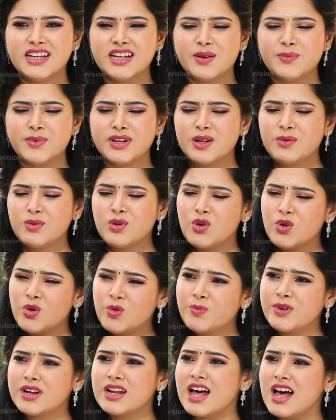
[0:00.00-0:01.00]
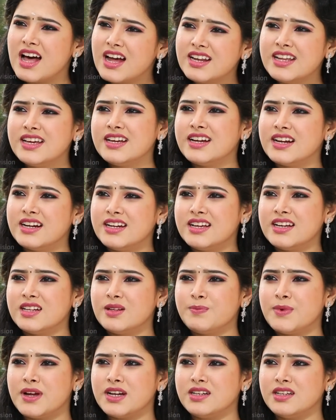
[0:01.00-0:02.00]
எழில் அப்படிலாம் கோவப்படுற ஆளே
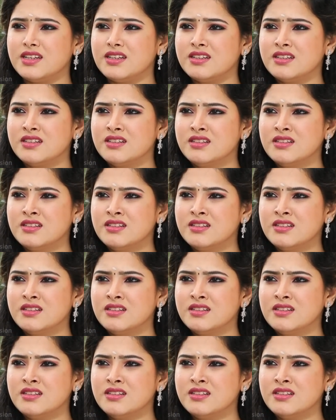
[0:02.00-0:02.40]
இல்லையே பாட்டி